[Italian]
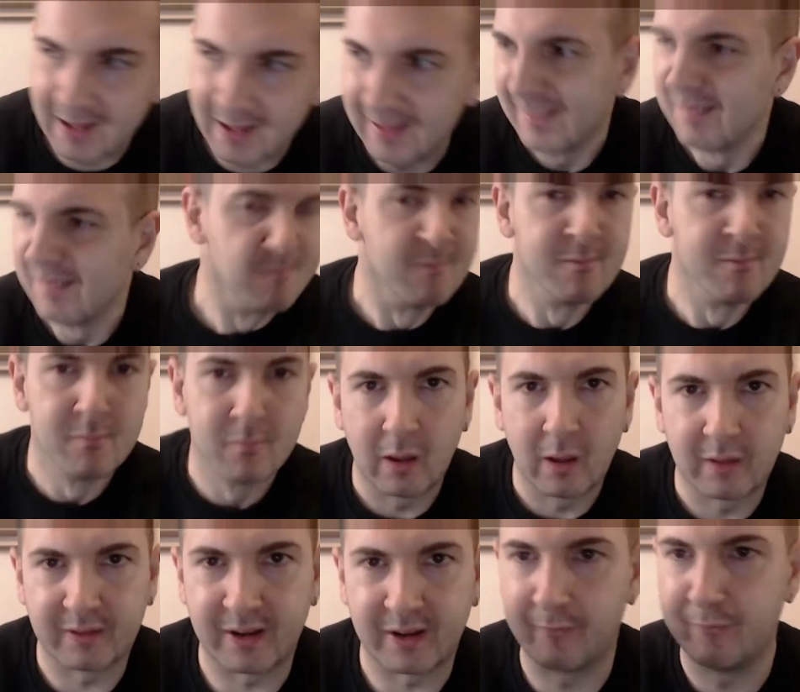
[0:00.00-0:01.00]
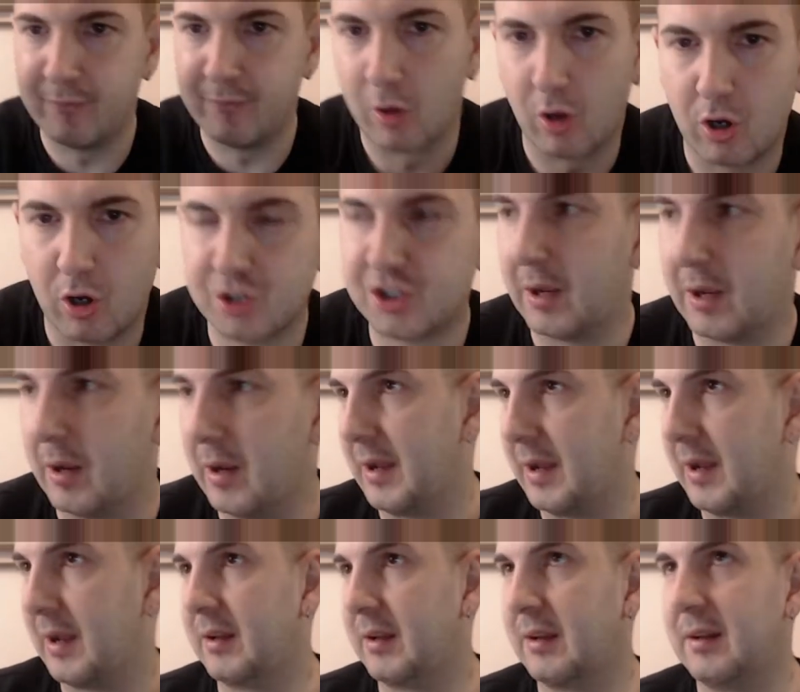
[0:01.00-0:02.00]
sarà veloce
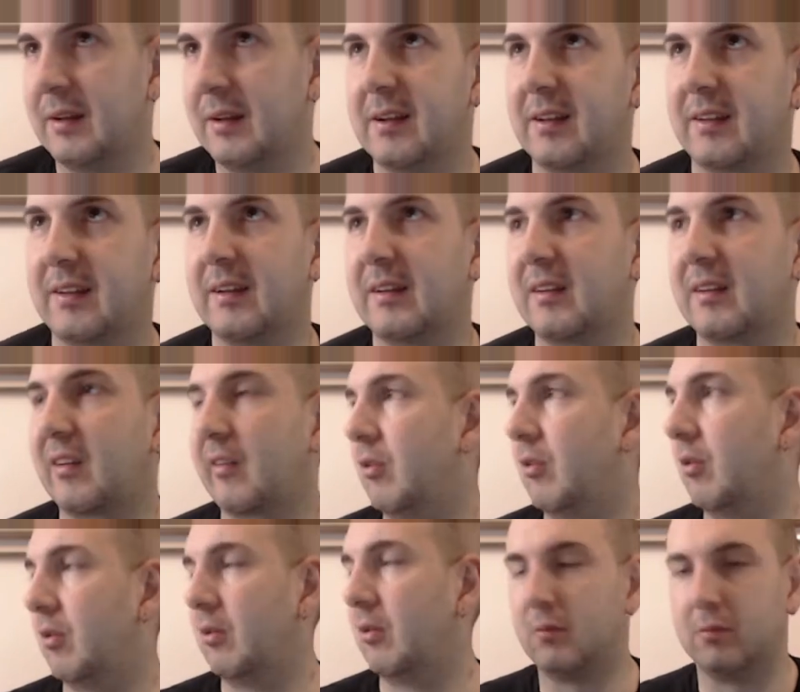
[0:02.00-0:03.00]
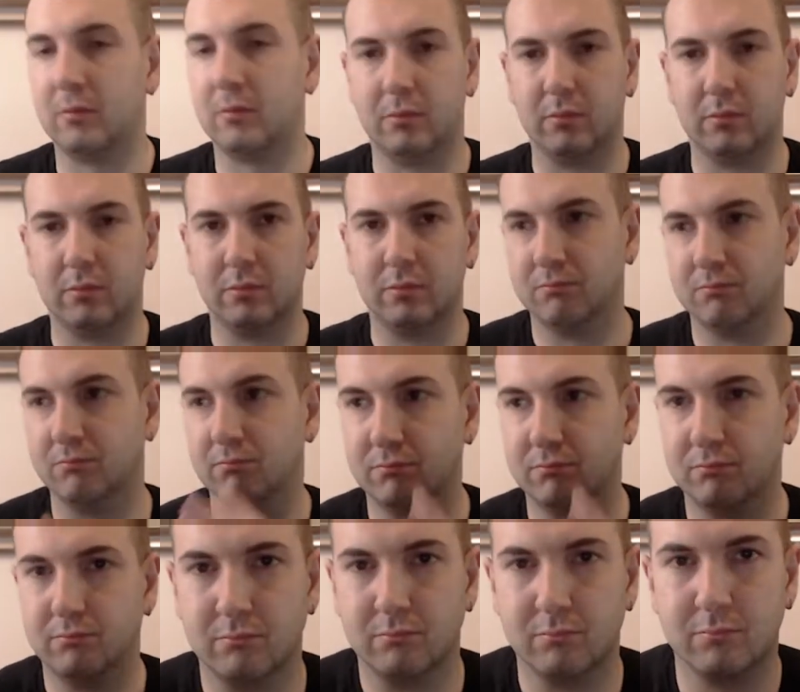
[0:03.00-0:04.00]
e nel senso uh,
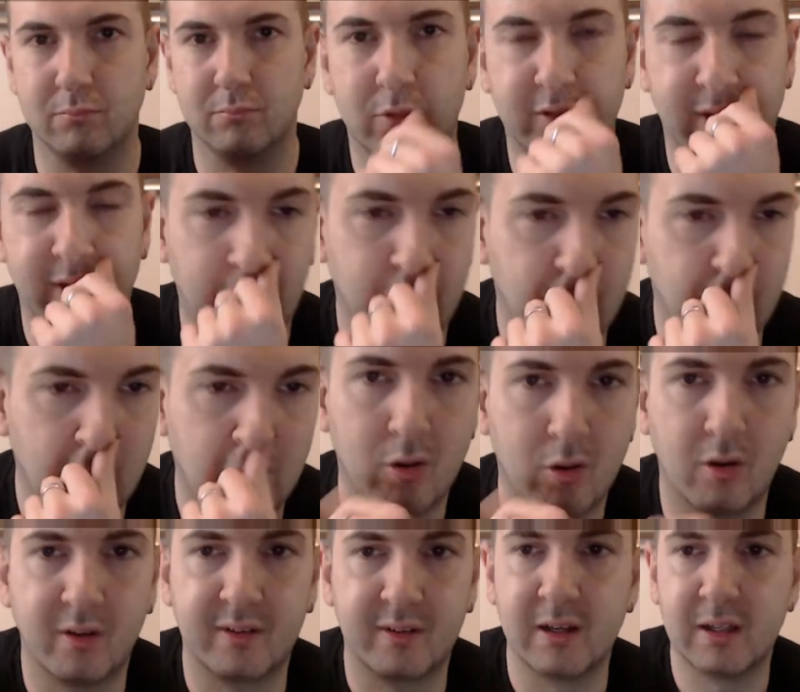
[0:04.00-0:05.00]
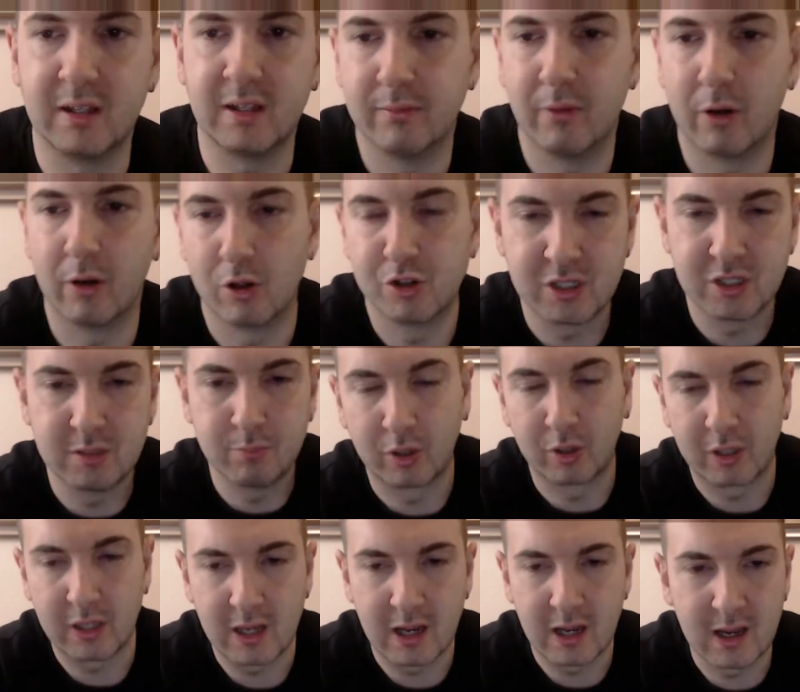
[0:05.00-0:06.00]
sarà qualcosa di veloce di
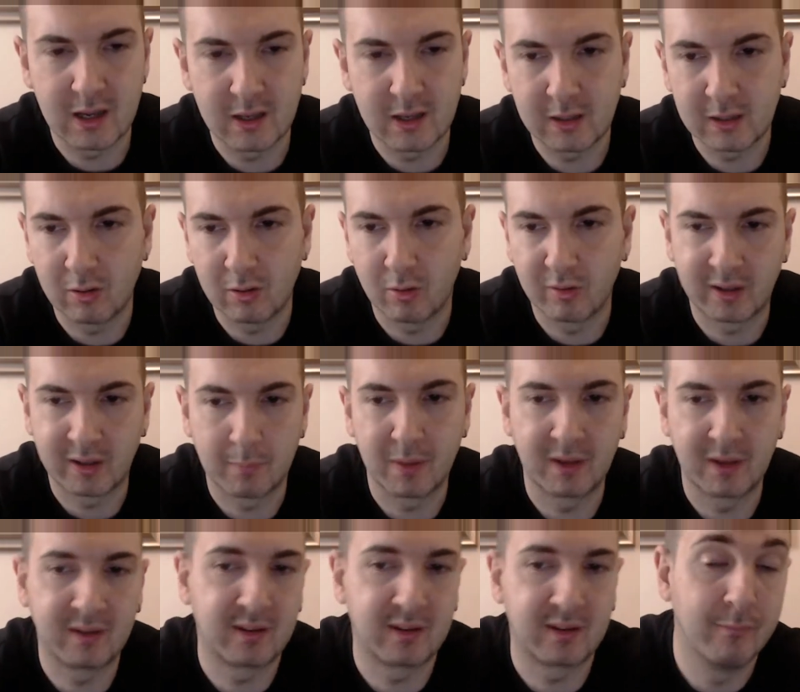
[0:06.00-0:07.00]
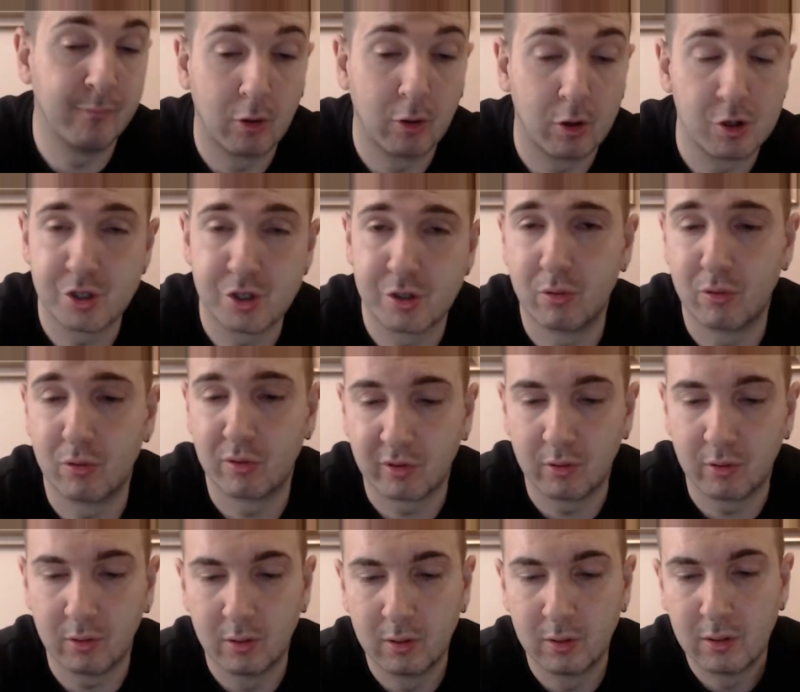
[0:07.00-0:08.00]
pochi anni o se passerà veloce, non lo
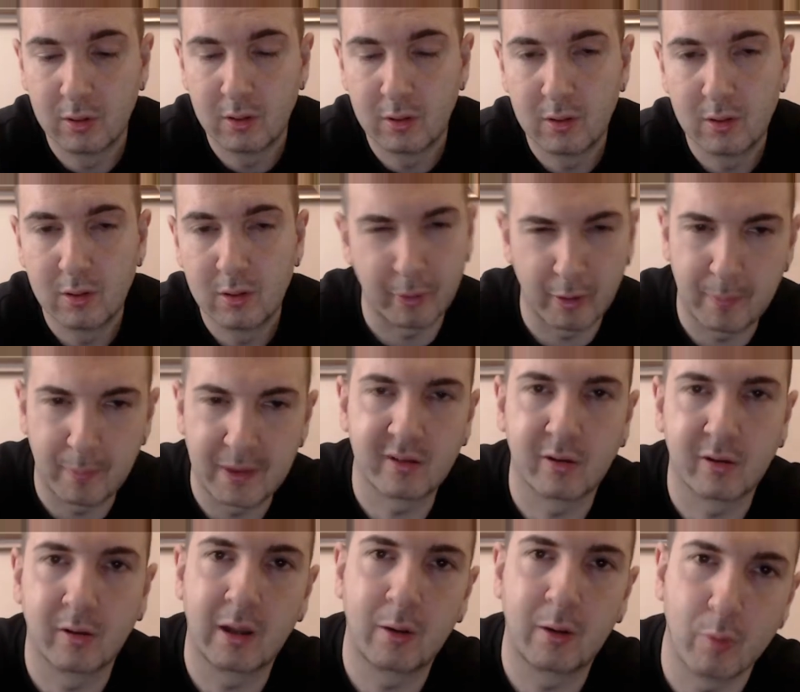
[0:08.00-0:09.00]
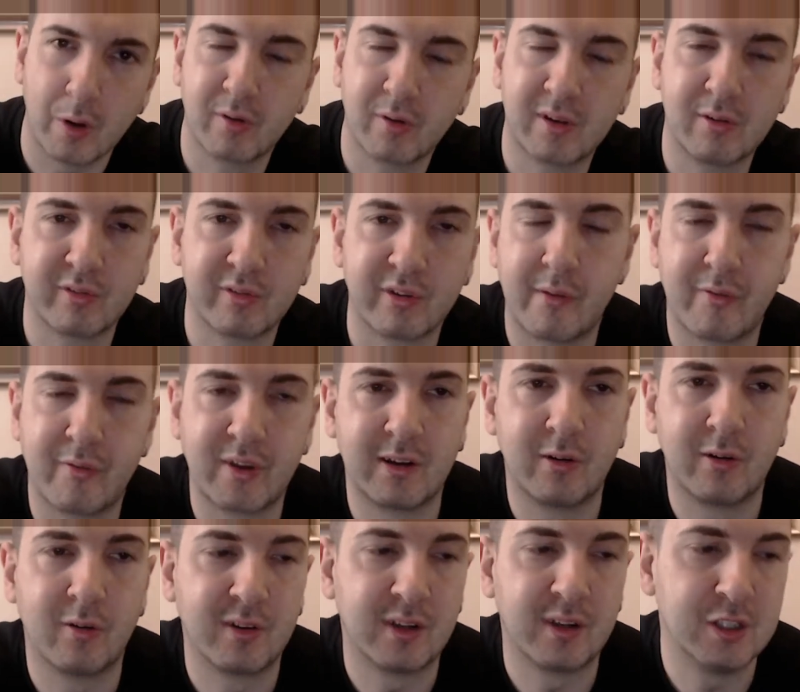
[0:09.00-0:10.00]
so. Però penso che quando si usa una frase
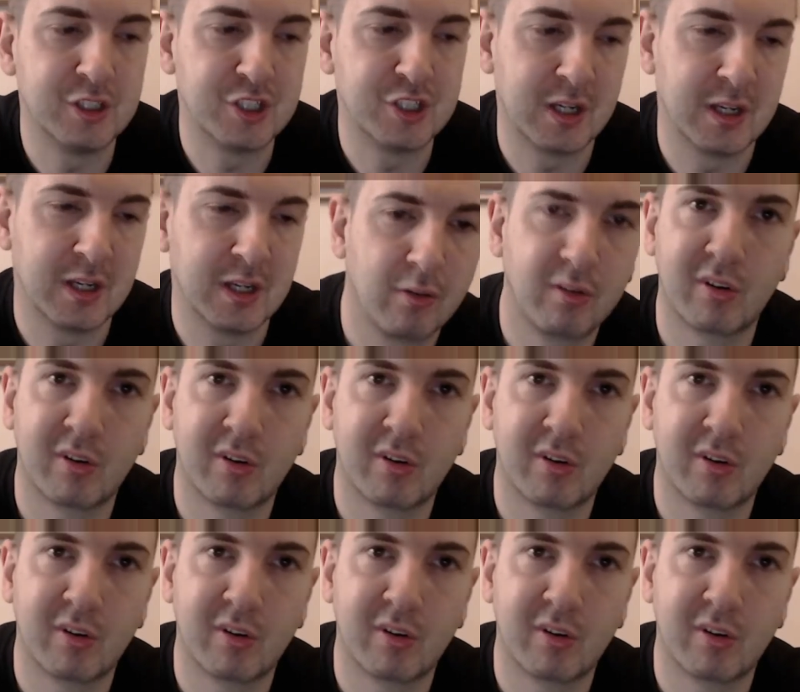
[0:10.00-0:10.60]
così dice non so